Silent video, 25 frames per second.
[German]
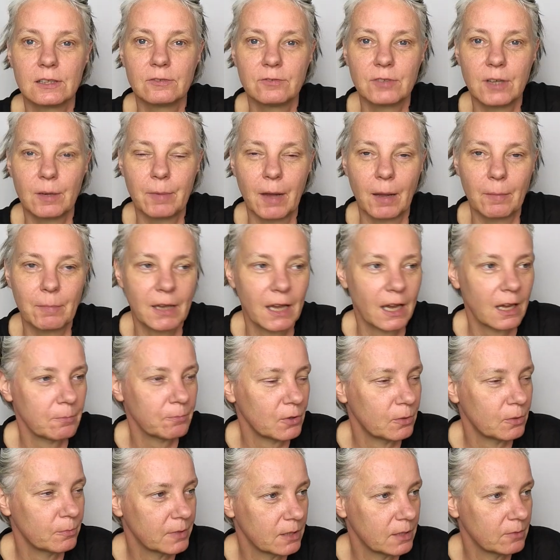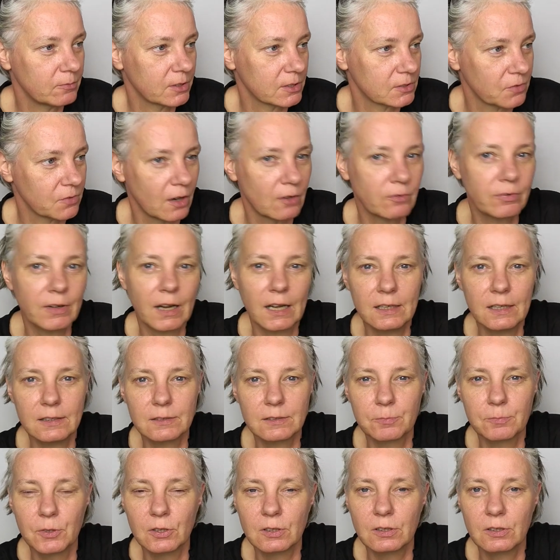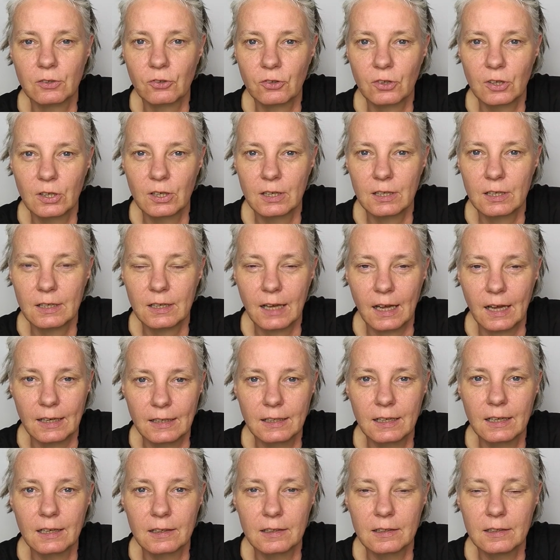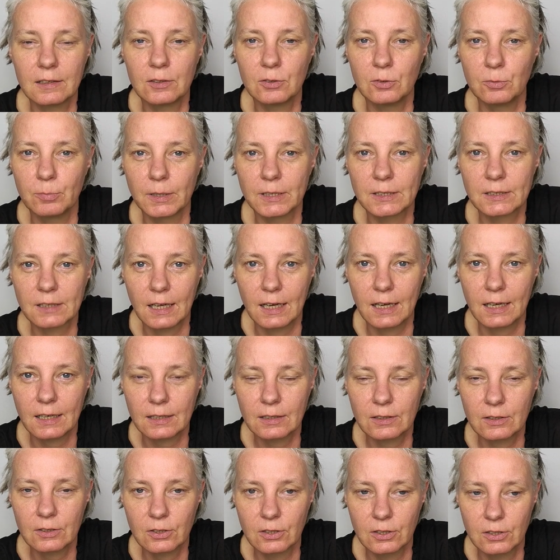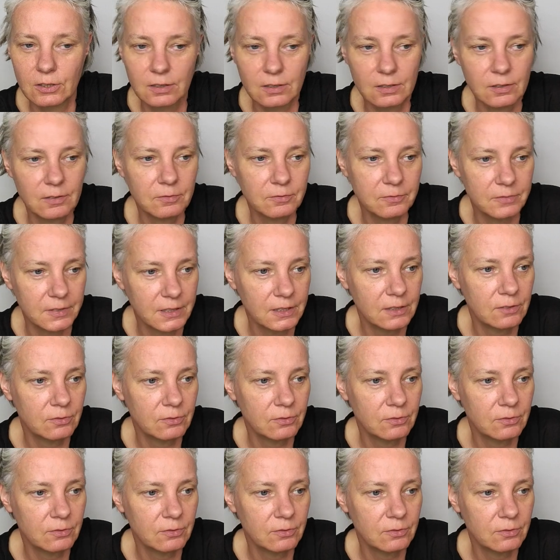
wir beim Kernproblem, was wir auf alles mögliche andere übertragen können. Wie